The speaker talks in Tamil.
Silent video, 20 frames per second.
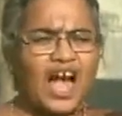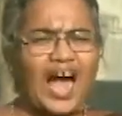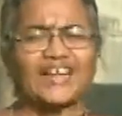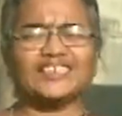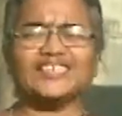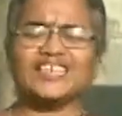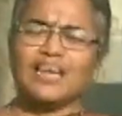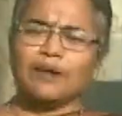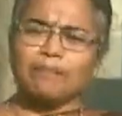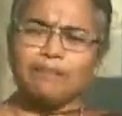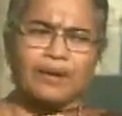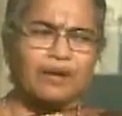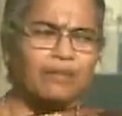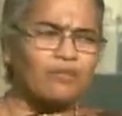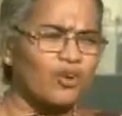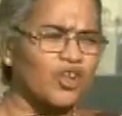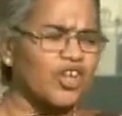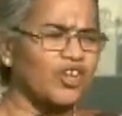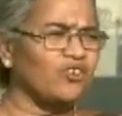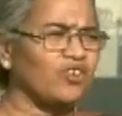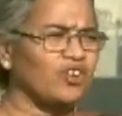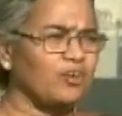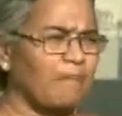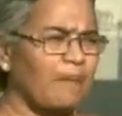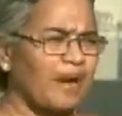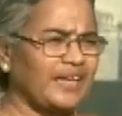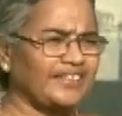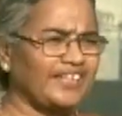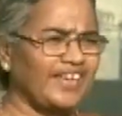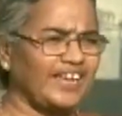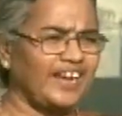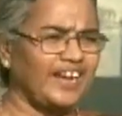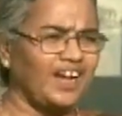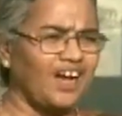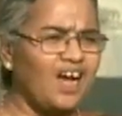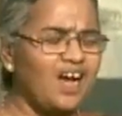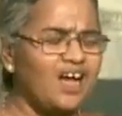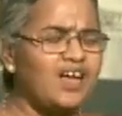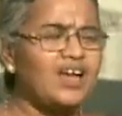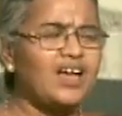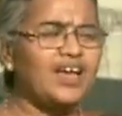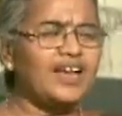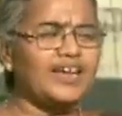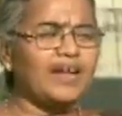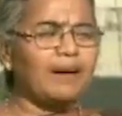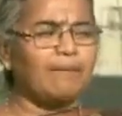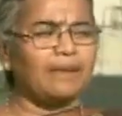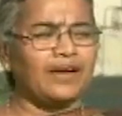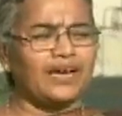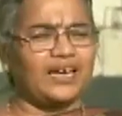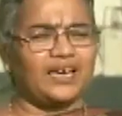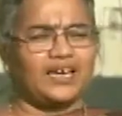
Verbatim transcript: அது எப்படி முடியும்னு பார்த்தீங்கன்னா நம்ம